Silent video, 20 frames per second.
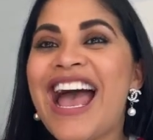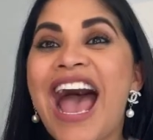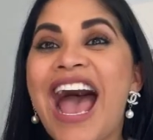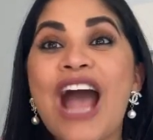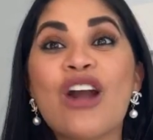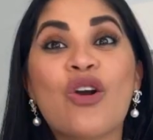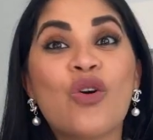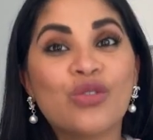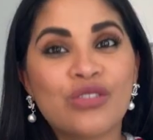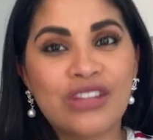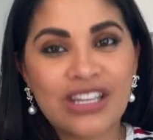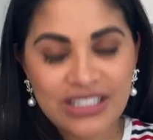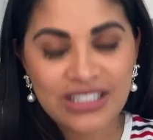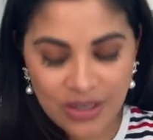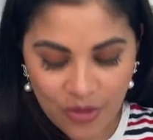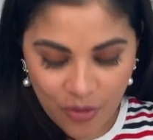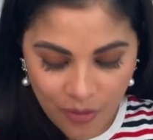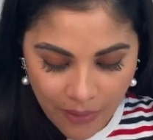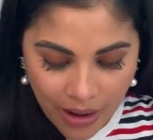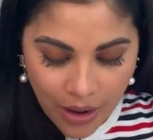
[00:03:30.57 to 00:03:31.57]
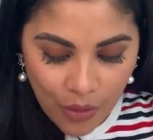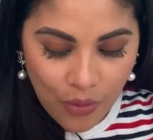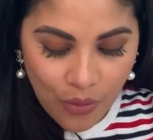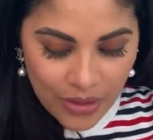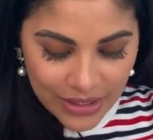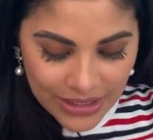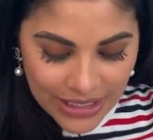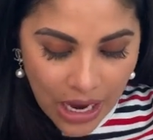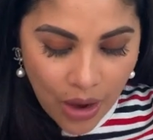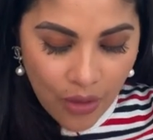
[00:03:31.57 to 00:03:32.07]
aconteça alguma
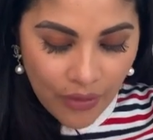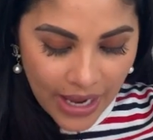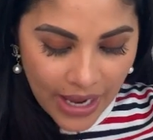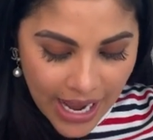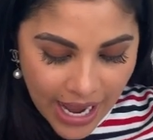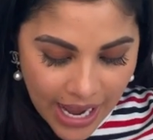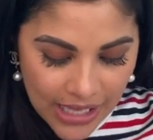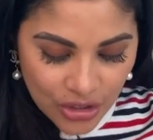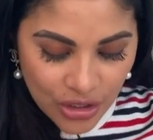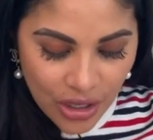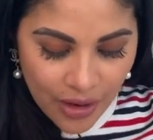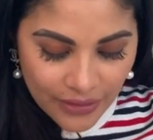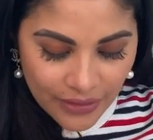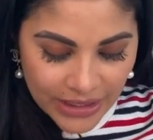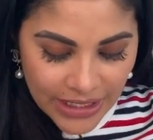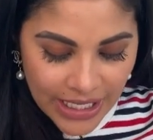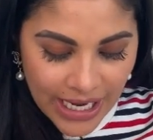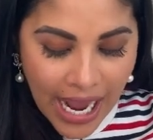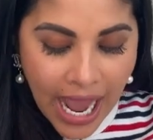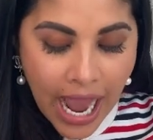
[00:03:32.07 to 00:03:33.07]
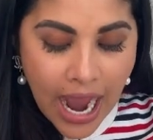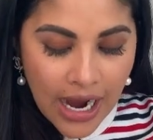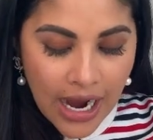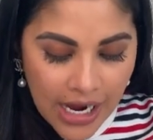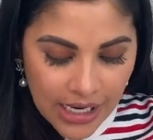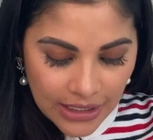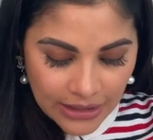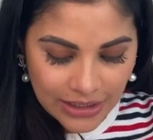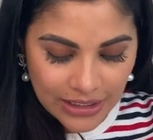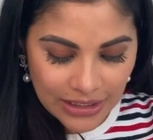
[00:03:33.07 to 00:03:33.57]
coisa e alguém resolve chegar
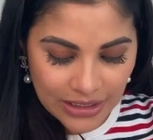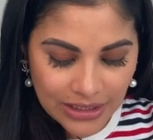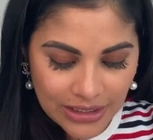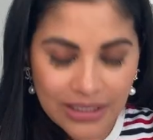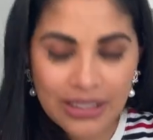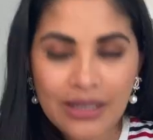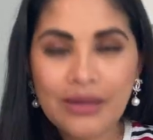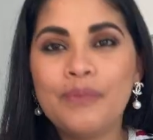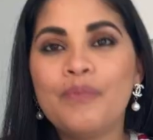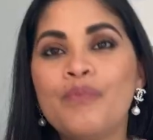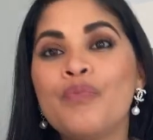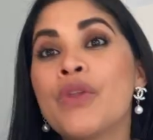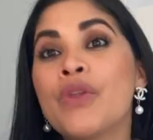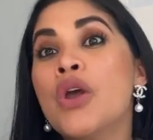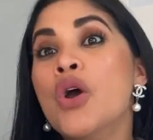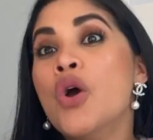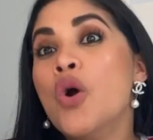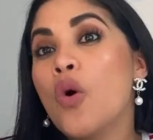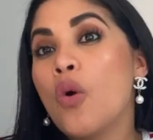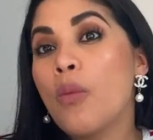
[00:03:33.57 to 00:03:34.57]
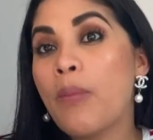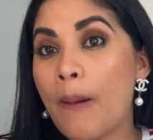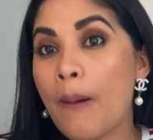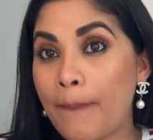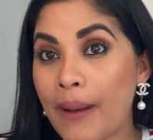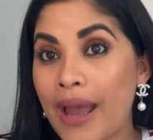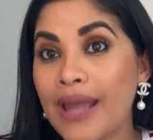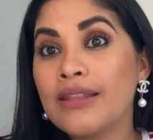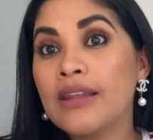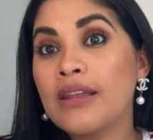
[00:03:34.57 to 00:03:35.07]
antes, o
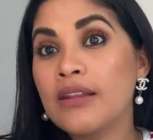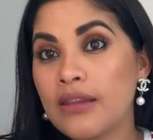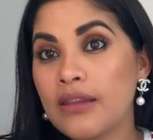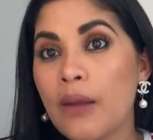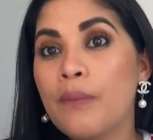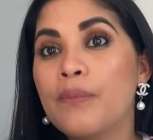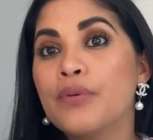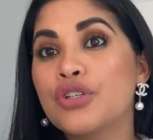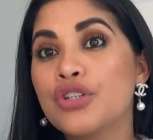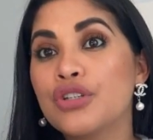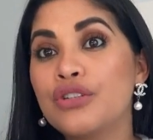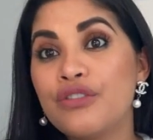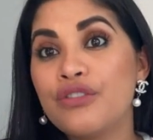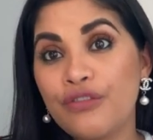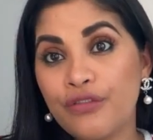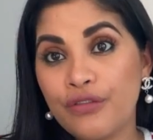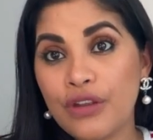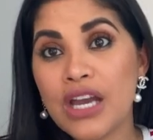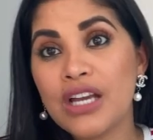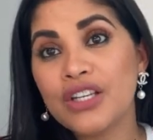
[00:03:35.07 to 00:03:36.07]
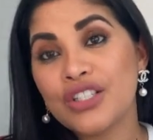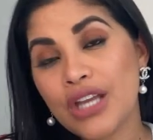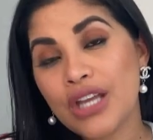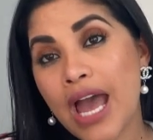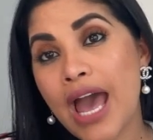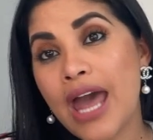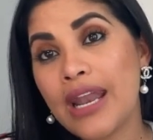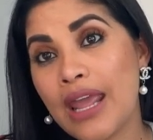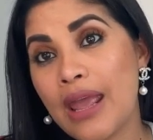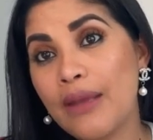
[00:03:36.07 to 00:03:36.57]
papai tem tempo de
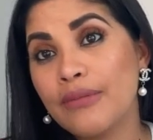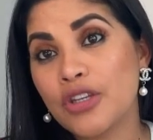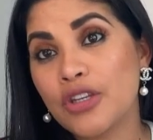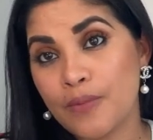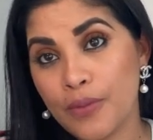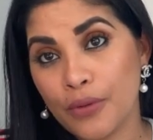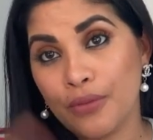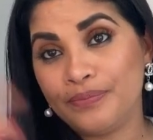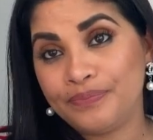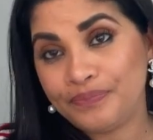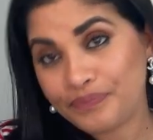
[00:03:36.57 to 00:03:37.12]
viajar, né? Tipo,